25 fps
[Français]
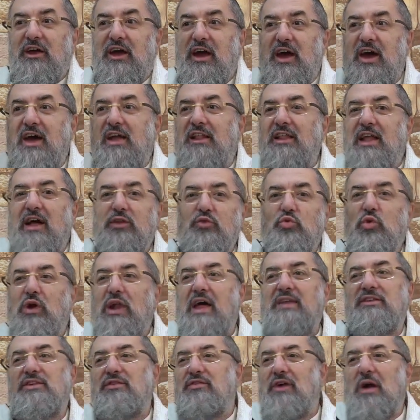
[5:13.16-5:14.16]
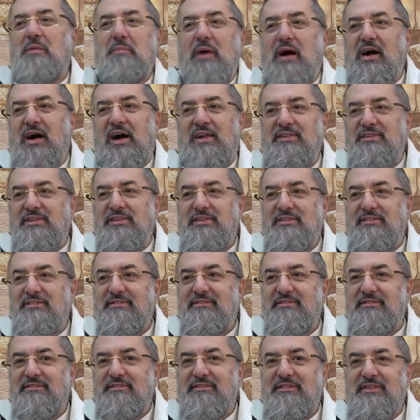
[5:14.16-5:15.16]
Elle, la a la vrai maran,
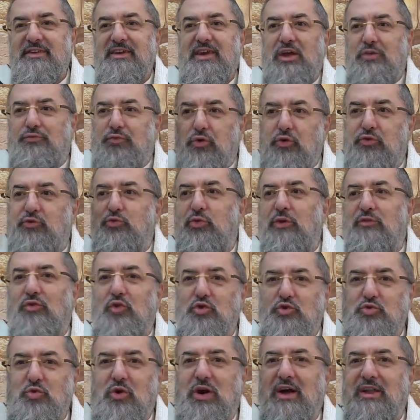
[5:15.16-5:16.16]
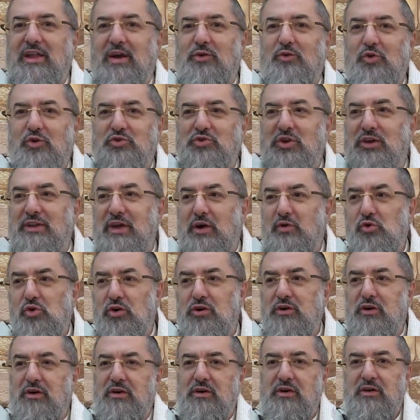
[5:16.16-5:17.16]
il faut suivre le Shulchan Arour, Shulchan
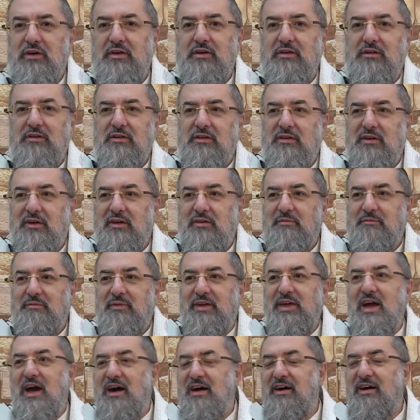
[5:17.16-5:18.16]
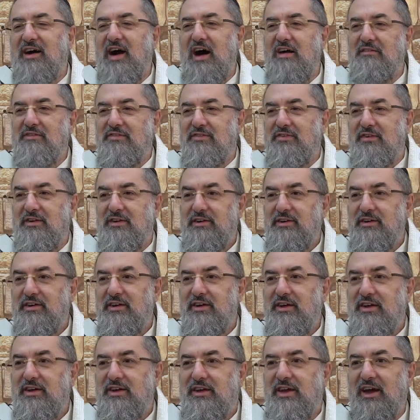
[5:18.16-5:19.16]
Arour. mais il y a un rave
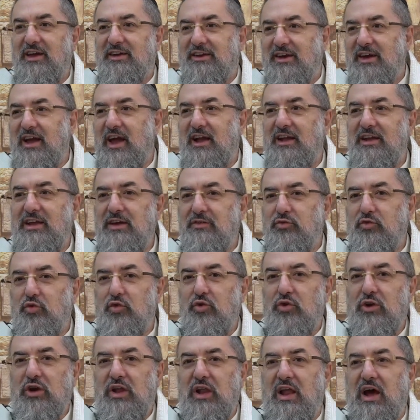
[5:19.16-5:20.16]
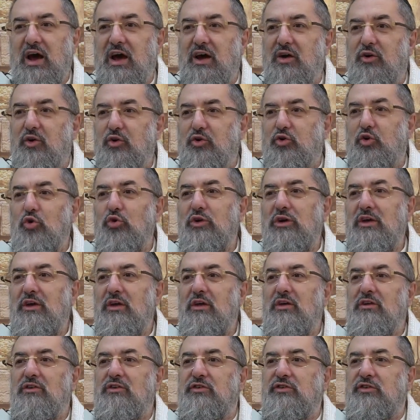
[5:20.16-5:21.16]
qui a écrit un livre, il a recueilli
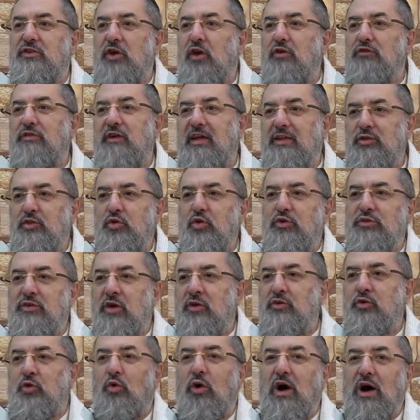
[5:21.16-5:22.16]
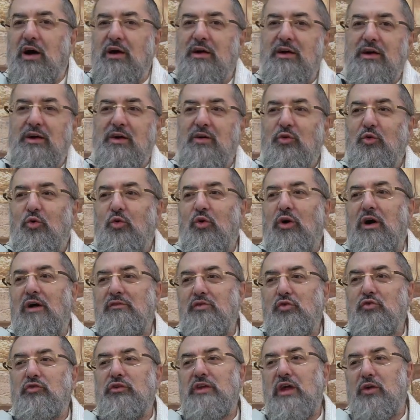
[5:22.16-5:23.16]
122 endroits où Rav
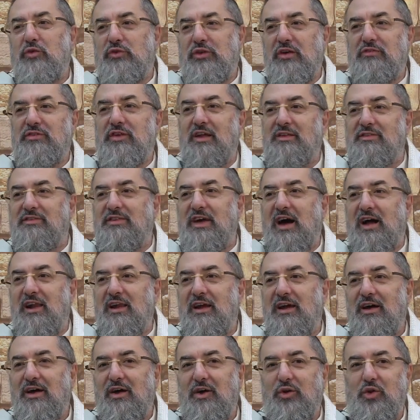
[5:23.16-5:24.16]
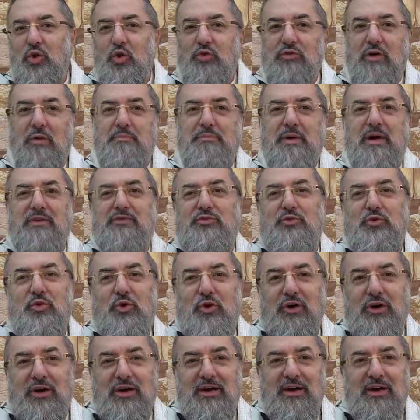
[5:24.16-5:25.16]
Ovedia Yosef ne va pas
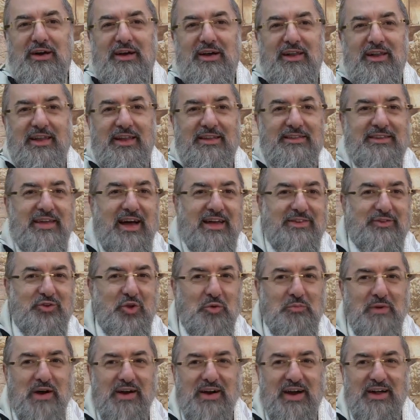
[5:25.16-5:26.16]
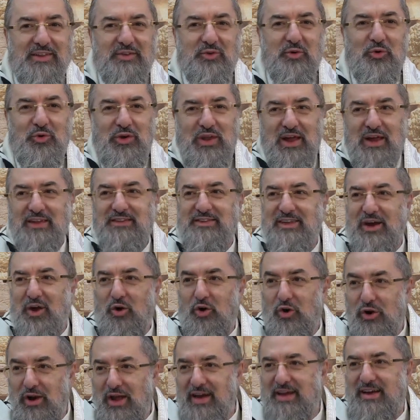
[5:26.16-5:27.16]
sur les traces de Maran, où il a été
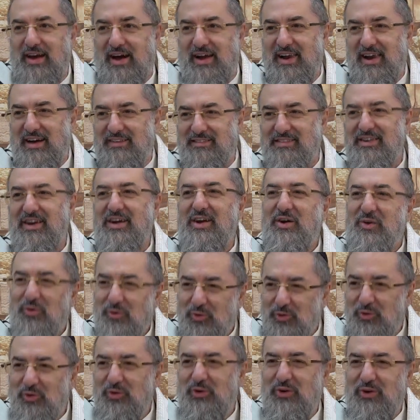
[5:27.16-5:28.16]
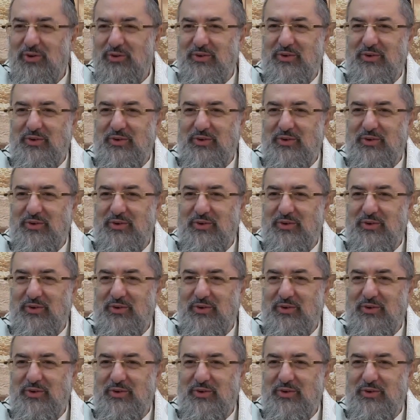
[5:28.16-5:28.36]
holek à où,